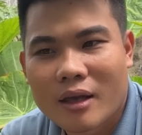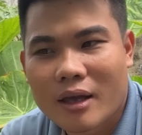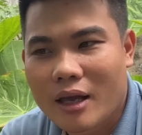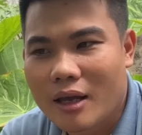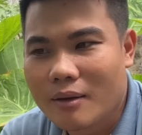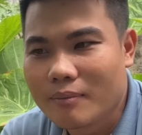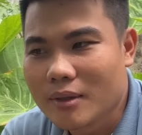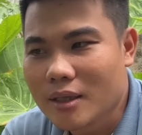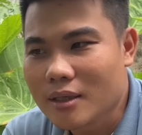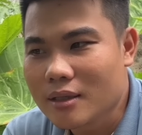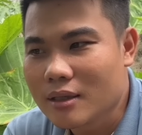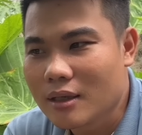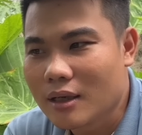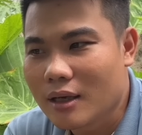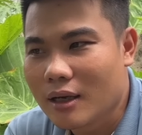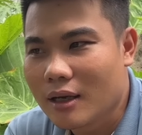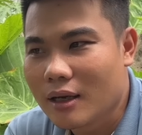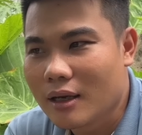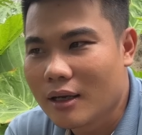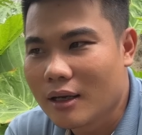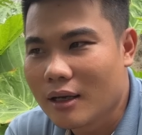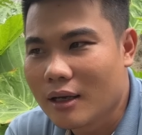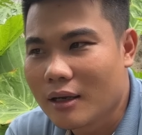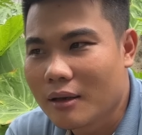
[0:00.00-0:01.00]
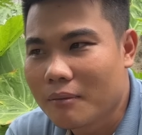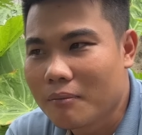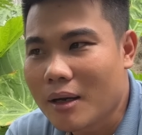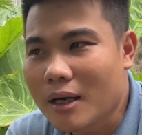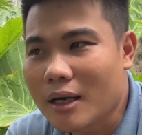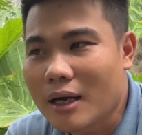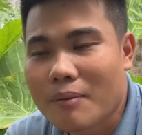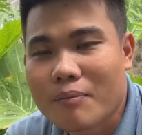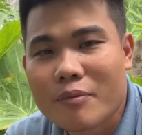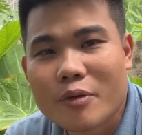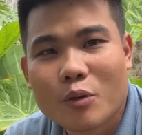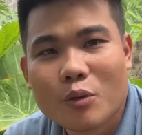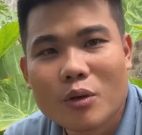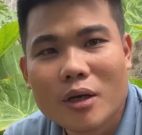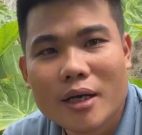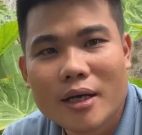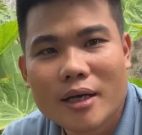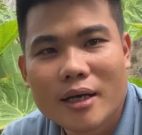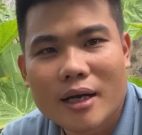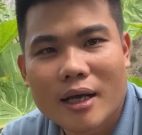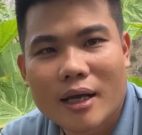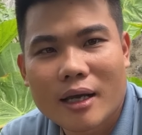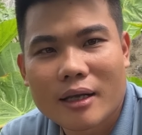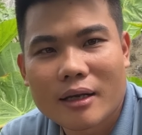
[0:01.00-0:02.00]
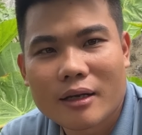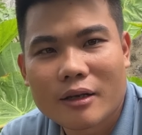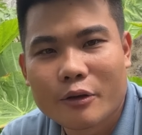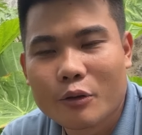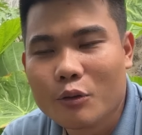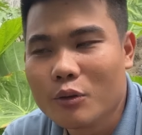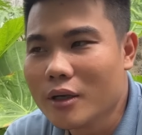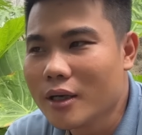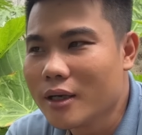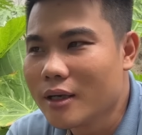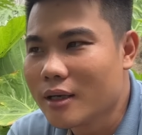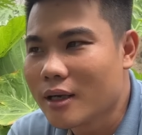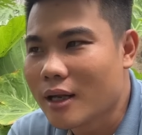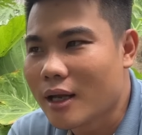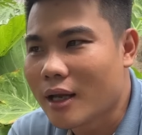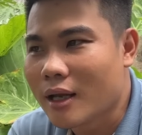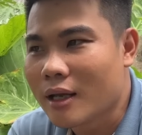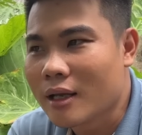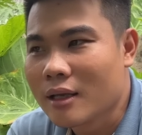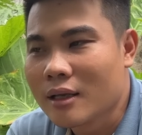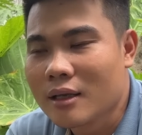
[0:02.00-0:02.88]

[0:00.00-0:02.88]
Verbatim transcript: em thích uh, bắc nam vũ linh nè vũ linh nè